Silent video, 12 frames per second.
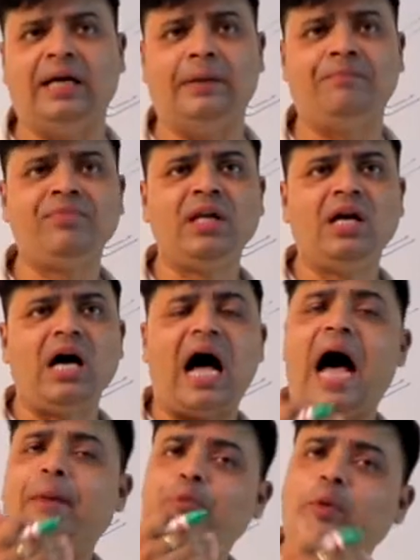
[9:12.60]
है
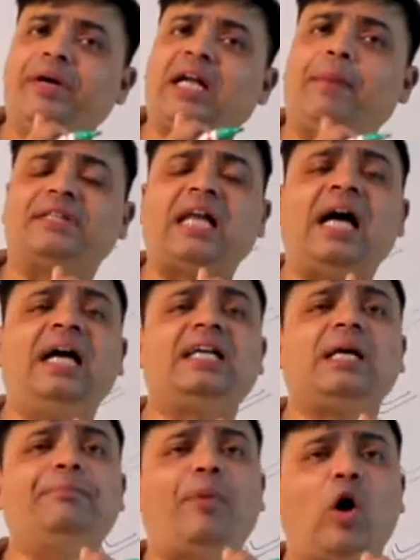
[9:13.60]
आपको बेटा पता है
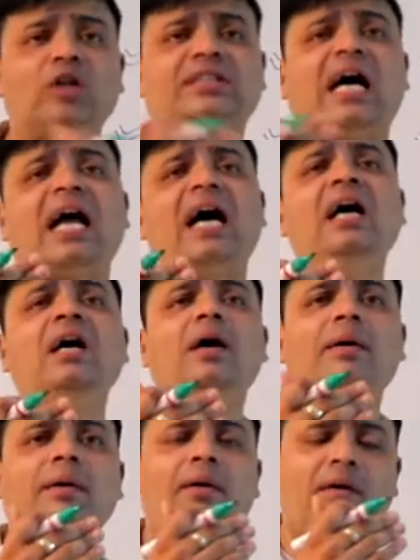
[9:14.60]
कि बहुत सारा
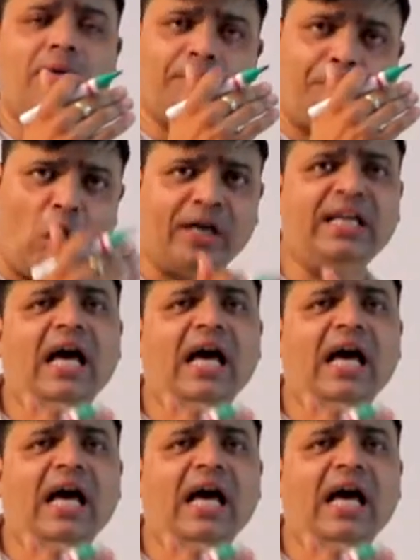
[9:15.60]
बॉडी